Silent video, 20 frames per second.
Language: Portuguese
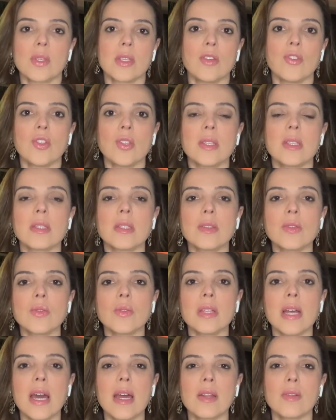cientistas
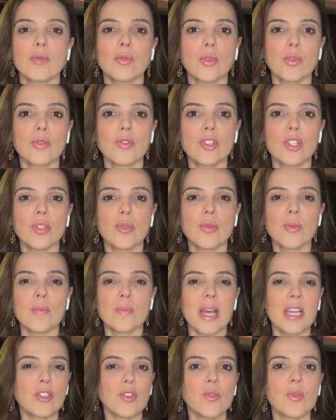estudaram em torno de
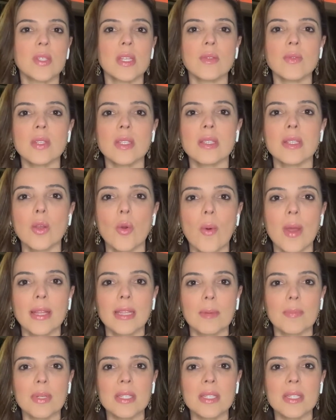mais de 250